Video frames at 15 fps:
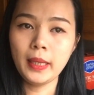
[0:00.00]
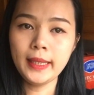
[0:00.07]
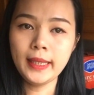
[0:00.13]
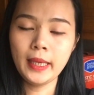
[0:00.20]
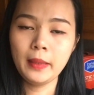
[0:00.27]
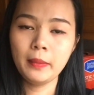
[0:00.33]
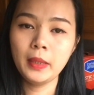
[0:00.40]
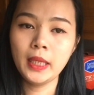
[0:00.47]
bởi
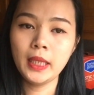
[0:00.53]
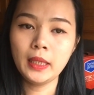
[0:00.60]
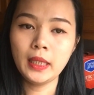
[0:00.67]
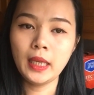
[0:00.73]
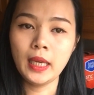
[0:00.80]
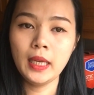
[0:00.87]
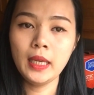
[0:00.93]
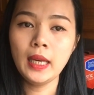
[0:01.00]
vậy mình
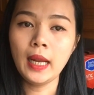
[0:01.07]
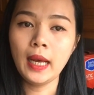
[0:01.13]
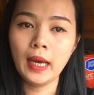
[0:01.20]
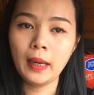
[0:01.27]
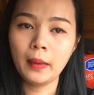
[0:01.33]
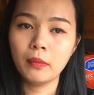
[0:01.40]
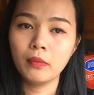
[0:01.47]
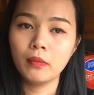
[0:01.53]
nghĩ
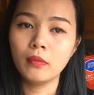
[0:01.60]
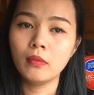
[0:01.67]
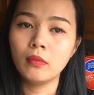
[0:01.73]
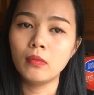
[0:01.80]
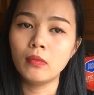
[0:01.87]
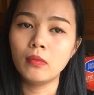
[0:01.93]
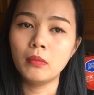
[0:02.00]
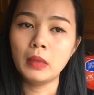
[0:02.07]
là
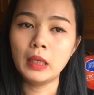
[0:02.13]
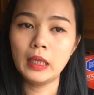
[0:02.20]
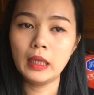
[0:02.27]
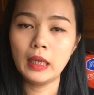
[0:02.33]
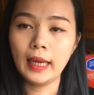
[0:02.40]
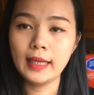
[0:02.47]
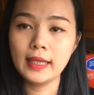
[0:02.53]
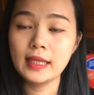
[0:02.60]
mình
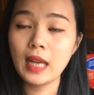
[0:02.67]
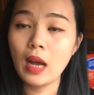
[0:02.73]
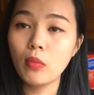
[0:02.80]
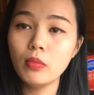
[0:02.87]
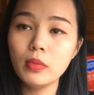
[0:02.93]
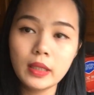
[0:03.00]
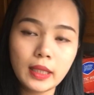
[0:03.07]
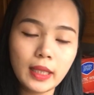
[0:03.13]
hãy sống
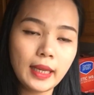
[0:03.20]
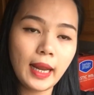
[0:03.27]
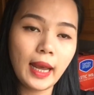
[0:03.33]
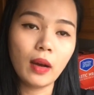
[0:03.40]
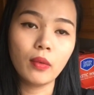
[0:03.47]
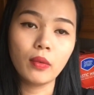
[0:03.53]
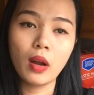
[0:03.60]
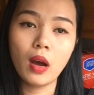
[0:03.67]
như thế
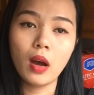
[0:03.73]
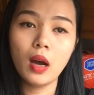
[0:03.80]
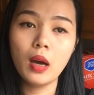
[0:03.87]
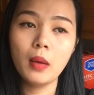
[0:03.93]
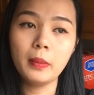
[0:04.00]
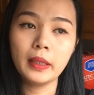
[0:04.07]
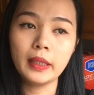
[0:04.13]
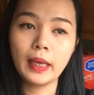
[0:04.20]
nào đó
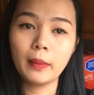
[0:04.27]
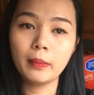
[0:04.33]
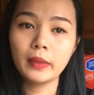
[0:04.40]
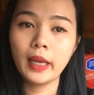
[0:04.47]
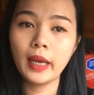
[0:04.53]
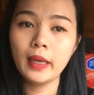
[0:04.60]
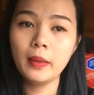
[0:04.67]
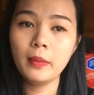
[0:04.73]
mình cảm
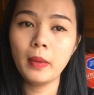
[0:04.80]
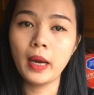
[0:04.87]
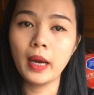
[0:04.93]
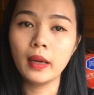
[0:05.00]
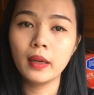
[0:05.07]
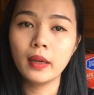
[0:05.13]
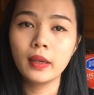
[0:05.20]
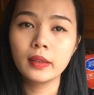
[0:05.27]
thấy
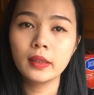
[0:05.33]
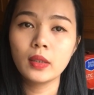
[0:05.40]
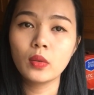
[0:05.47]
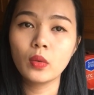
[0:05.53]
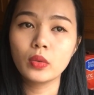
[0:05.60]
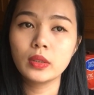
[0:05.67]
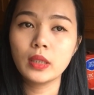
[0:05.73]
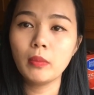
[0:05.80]
mà cái
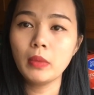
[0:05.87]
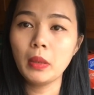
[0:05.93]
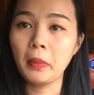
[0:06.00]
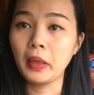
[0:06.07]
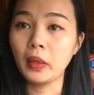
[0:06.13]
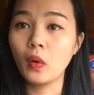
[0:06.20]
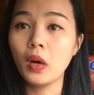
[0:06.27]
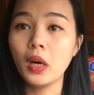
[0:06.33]
cuộc sống này
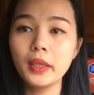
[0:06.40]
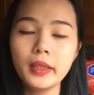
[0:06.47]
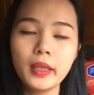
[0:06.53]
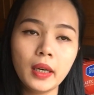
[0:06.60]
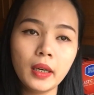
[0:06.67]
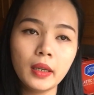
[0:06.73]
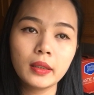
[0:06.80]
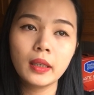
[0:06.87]
mình có ít
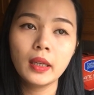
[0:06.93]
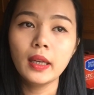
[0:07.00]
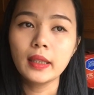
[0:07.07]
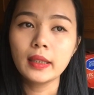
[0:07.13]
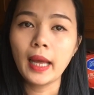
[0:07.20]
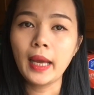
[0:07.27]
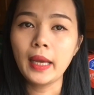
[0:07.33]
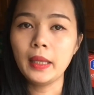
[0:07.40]
hơn
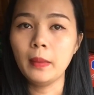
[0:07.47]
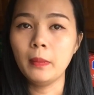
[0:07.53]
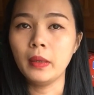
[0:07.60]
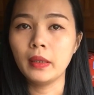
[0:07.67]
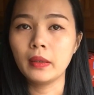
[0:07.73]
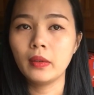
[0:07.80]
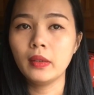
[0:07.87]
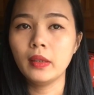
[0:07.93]
thay vì
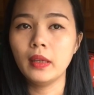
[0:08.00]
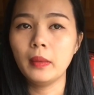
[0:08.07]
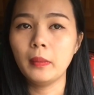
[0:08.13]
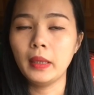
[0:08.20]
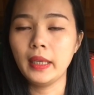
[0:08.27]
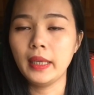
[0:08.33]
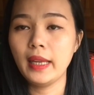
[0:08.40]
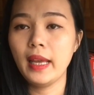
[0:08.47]
mình có thể
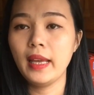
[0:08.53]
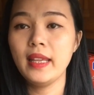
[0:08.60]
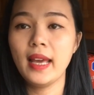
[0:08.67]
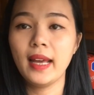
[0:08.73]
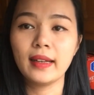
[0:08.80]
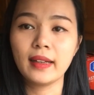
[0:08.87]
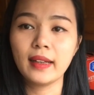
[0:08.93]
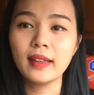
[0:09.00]
mình để
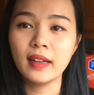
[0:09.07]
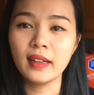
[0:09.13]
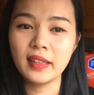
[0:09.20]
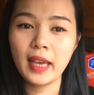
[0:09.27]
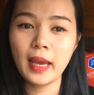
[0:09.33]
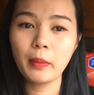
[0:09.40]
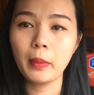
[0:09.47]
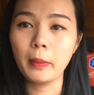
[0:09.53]
dành cái thời
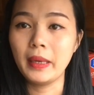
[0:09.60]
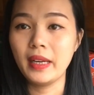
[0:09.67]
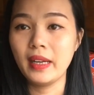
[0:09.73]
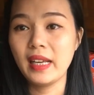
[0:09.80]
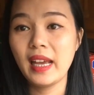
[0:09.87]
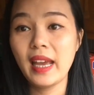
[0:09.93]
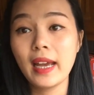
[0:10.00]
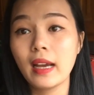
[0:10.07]
gian mà mình đi
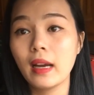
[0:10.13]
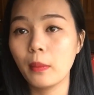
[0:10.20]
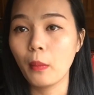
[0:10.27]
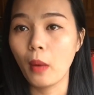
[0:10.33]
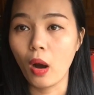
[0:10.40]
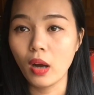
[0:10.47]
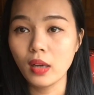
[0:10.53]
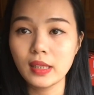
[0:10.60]
ghét
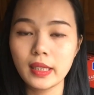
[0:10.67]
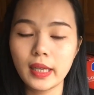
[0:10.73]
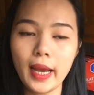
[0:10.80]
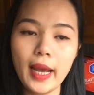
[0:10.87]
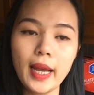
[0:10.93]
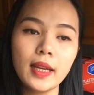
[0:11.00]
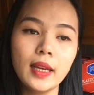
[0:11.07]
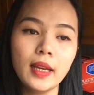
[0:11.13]
bỏ người
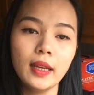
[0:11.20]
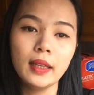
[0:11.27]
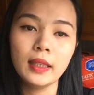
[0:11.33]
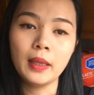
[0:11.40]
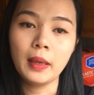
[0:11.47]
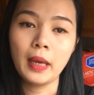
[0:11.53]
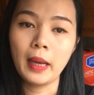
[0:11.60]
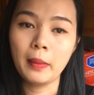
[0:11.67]
khác
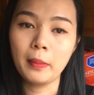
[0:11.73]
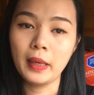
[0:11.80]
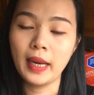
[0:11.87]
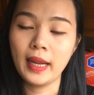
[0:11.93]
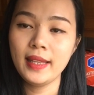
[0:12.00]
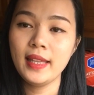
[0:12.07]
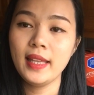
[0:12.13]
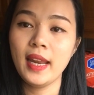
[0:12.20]
thì hãy mình
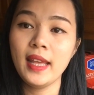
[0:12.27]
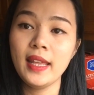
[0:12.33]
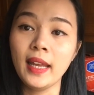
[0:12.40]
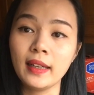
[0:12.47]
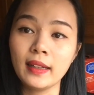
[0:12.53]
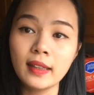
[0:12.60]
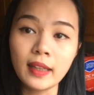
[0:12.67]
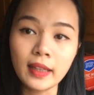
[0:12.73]
hãy để
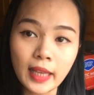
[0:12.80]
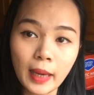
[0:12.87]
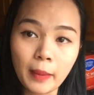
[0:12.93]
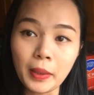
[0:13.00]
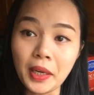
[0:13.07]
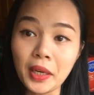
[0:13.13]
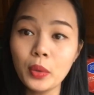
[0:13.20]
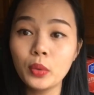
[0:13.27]
dành cái thời gian
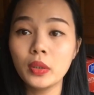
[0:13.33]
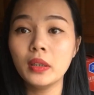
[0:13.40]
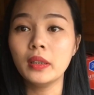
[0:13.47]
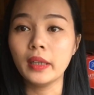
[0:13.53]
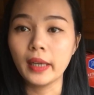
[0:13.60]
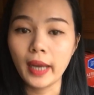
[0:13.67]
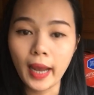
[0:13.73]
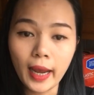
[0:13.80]
mình yêu thương
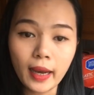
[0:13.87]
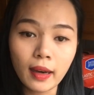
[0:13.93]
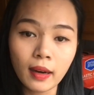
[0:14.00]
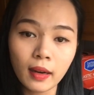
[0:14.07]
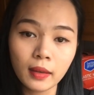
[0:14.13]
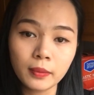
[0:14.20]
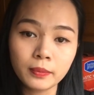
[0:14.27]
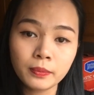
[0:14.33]
người khác
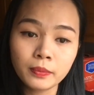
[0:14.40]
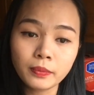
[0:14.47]
hơn